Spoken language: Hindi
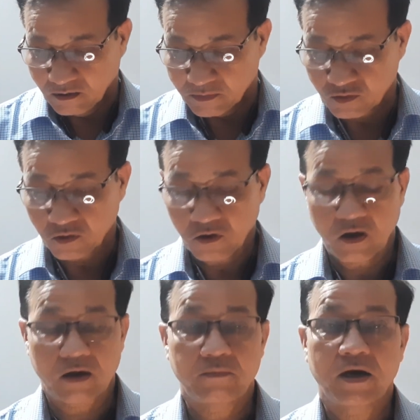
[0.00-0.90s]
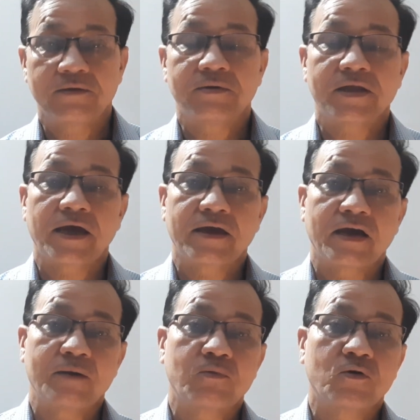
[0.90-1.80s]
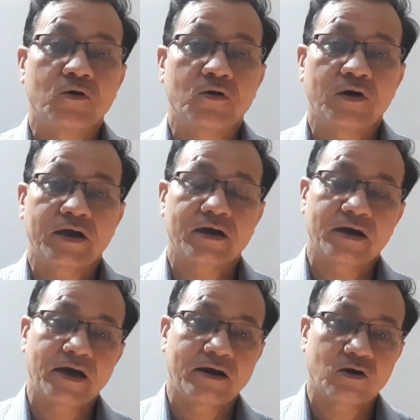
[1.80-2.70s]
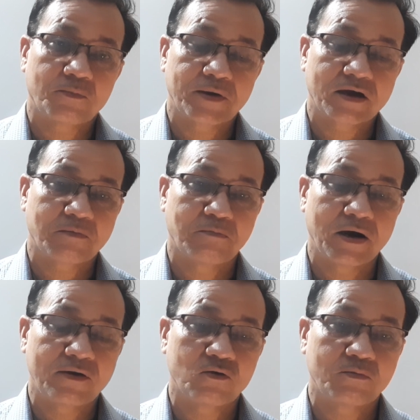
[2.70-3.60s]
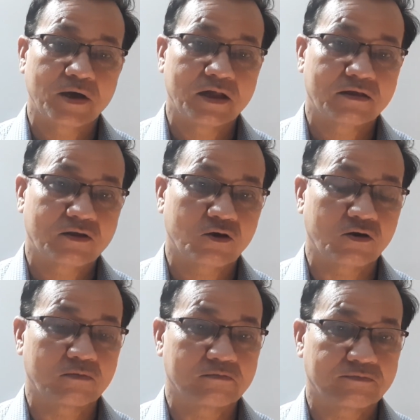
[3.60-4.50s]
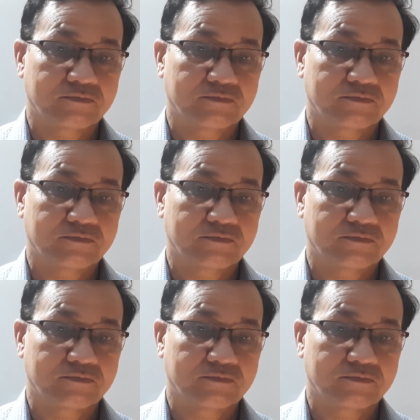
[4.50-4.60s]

बच्चों हम आज बताएंगे आपको एक नया टॉपिक बायनोमियल थ्योरम